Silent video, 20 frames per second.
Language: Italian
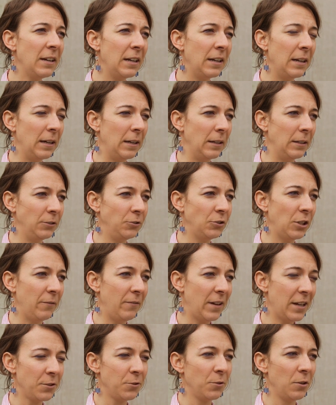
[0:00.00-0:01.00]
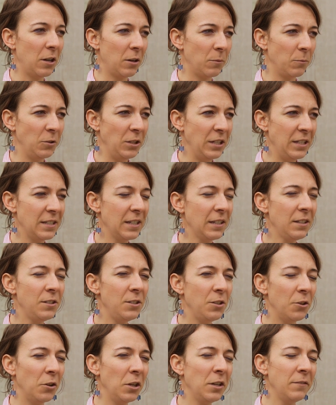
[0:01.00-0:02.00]
eh, cioè verso
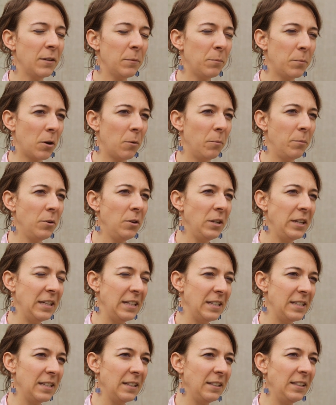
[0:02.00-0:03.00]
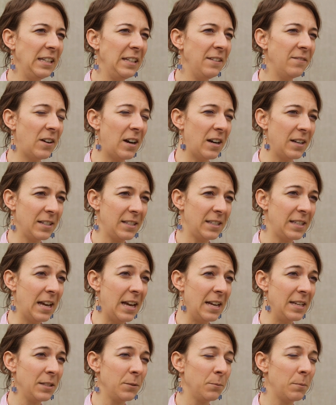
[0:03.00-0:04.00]
l'armonizzazione, va proprio l'iniziativa
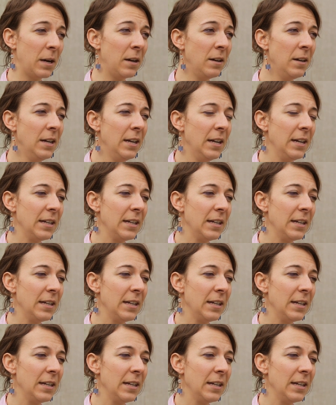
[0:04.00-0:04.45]
SESBA